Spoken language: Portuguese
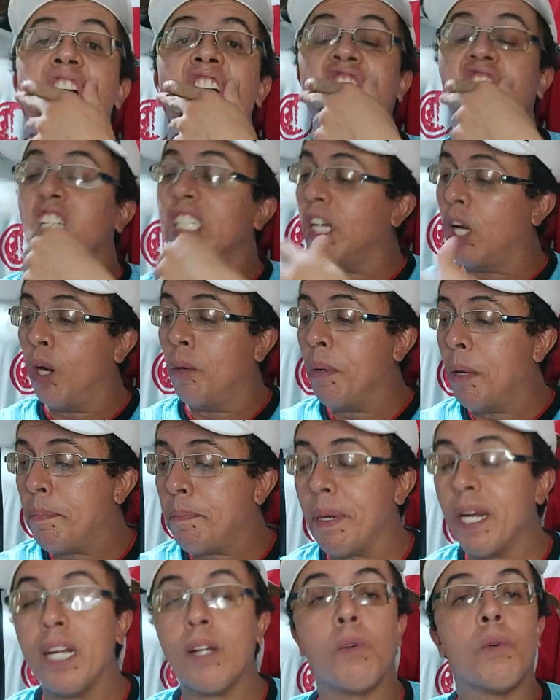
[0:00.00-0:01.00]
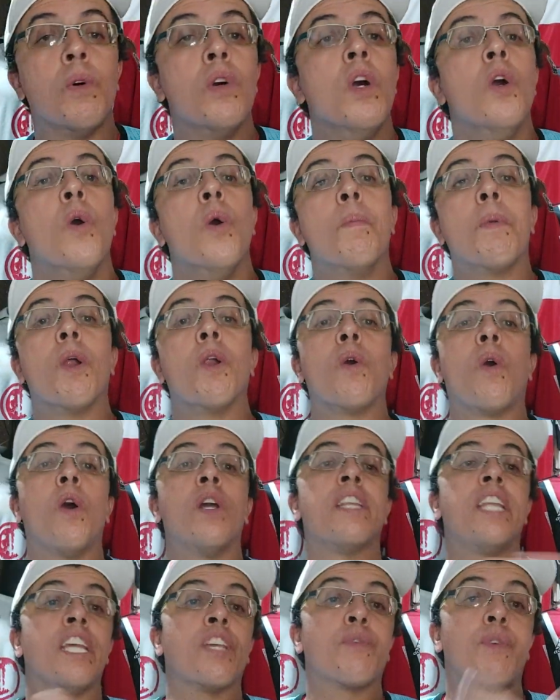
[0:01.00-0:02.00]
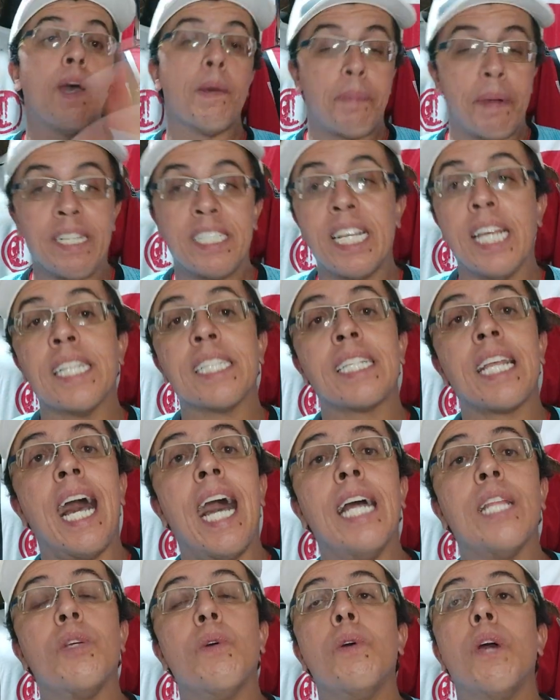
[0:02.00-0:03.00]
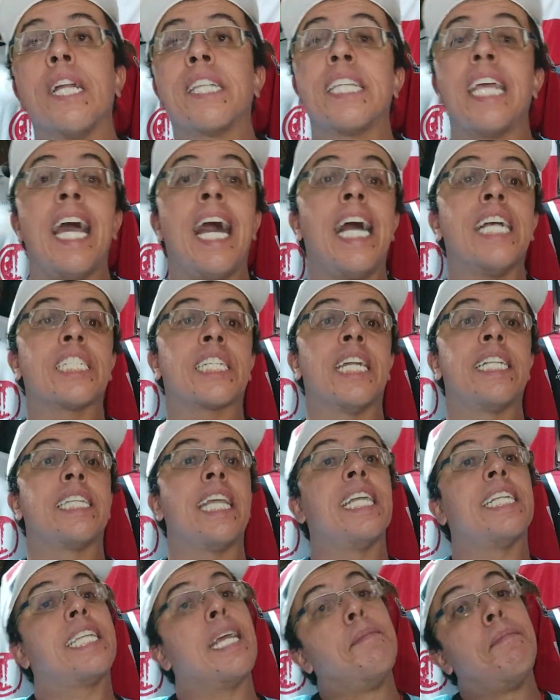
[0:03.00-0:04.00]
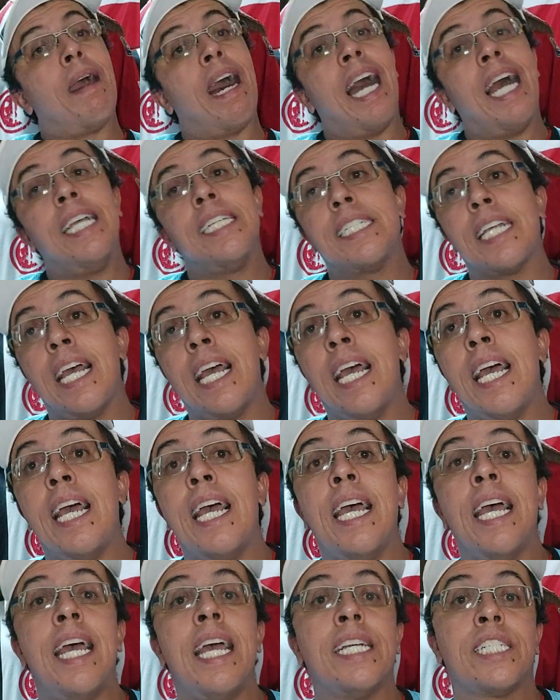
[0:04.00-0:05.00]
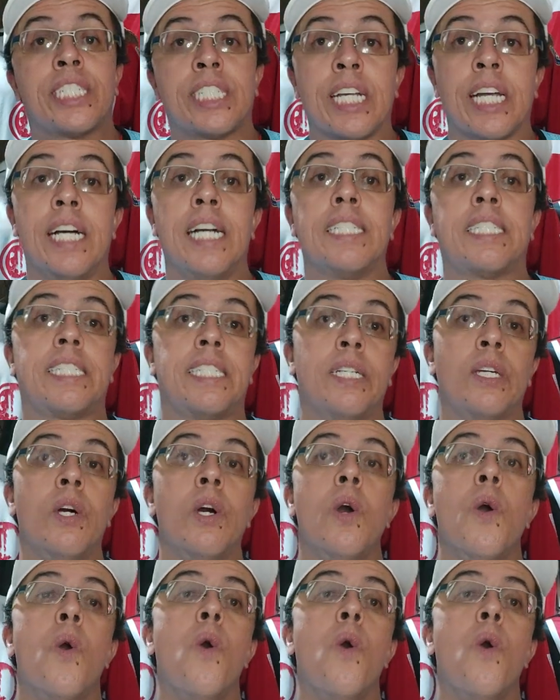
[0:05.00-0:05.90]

Senão eu me perco. O Bruno Rodrigues foi apresentado, até acho que ele tem que ter mais é, chance.